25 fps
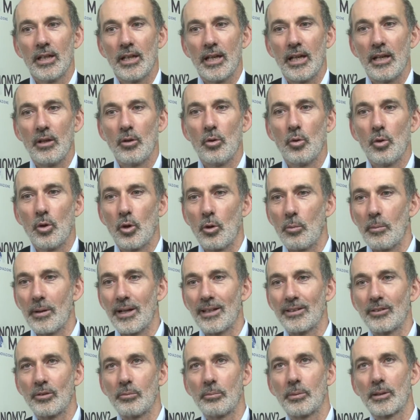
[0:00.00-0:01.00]
e noi come
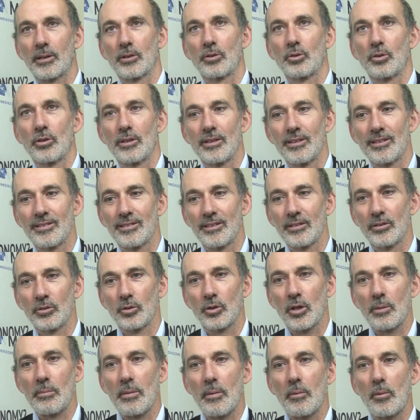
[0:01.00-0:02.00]
altri operatori del
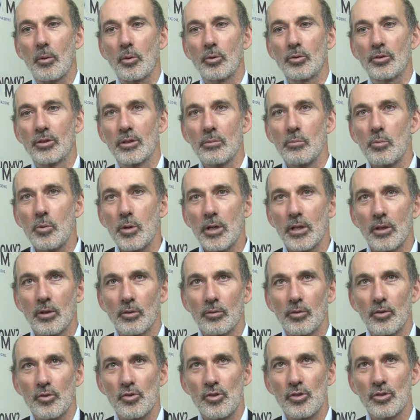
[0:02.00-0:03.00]
settore abbiamo
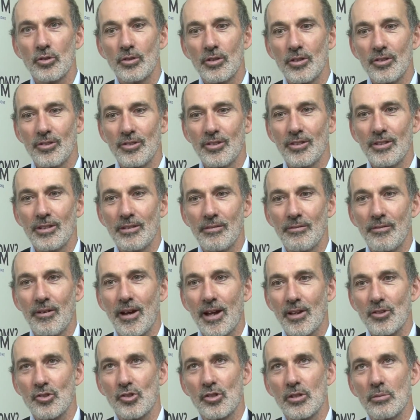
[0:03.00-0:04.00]
contribuito facendo dei siti
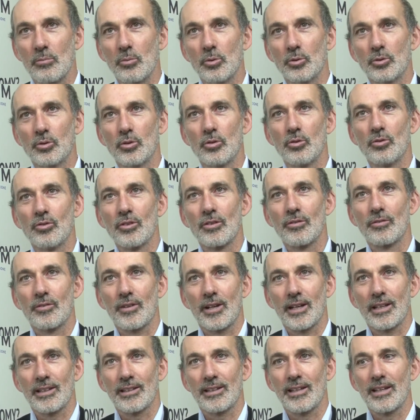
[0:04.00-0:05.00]
facili, molto user
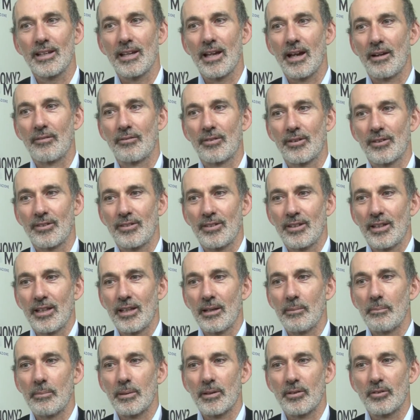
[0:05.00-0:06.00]
friendly a far sì
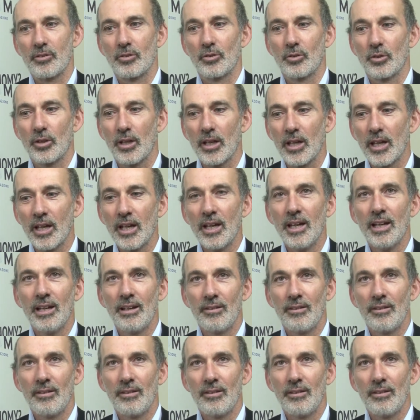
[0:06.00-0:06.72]
che le persone